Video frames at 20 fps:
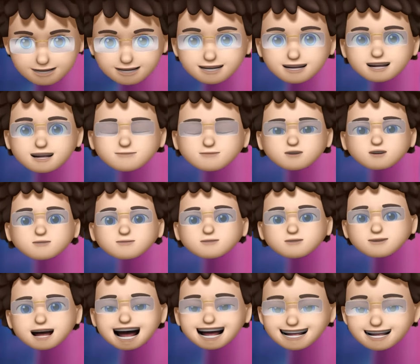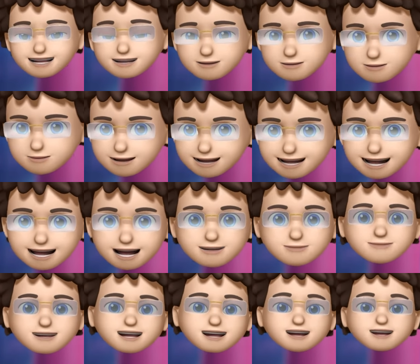วัสดีนะผู้ชมทุกท่านกันด้วยนะค
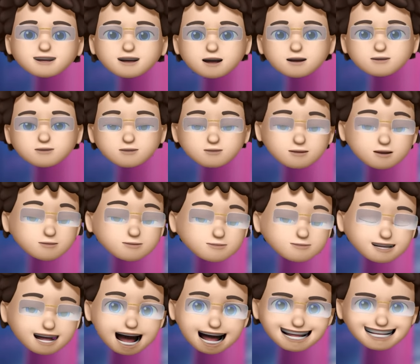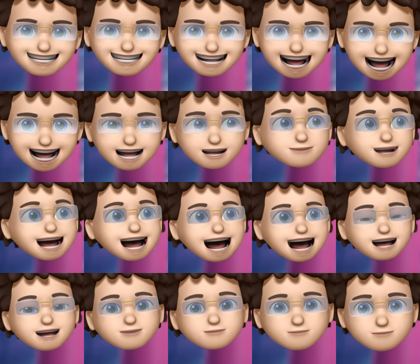รับวันนี้ก็ อยู่ กับผมจาน ยังพ
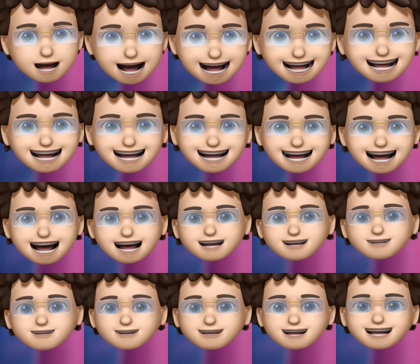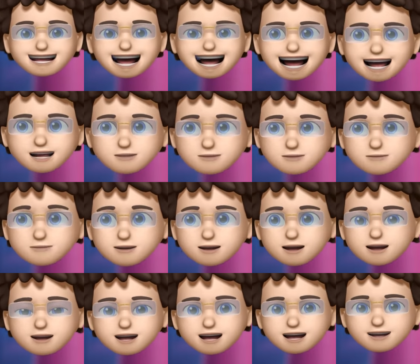ลังใบนะโอเคผม
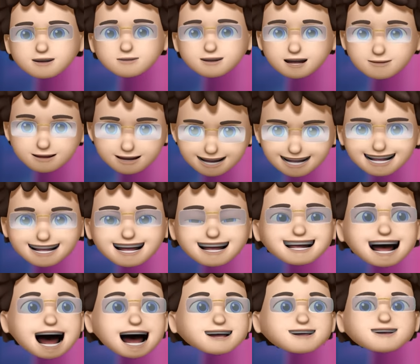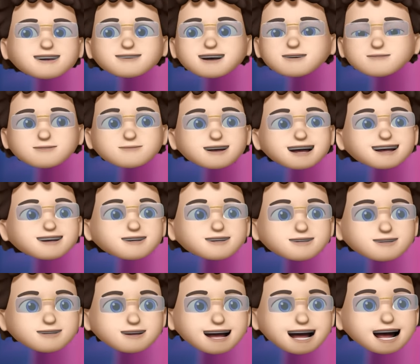ก็วันนี้มา ยิงกระต่ายหน่อยดีกว่าเพื่อนๆทุ
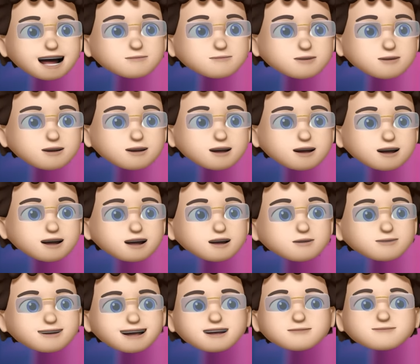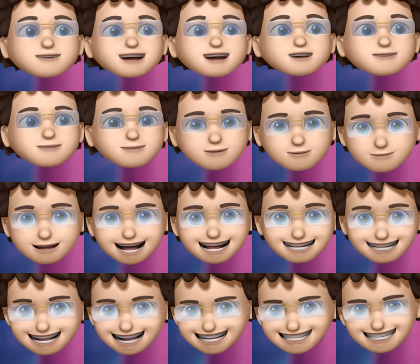กคนนะครับก็วันนี้มี ทุนมา
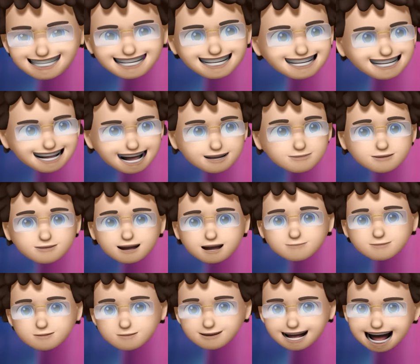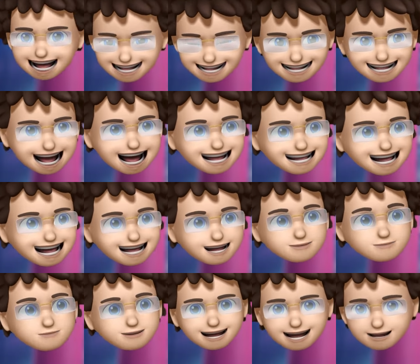เยอะ นิดนึงนะเพราะว่าผมได้รายได้แนะ
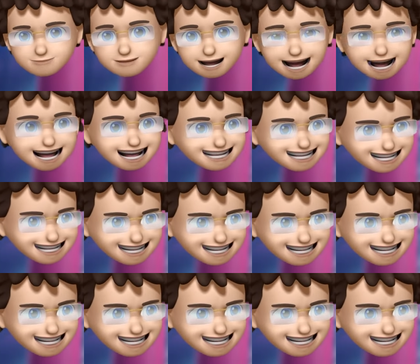นำเพื่อนมา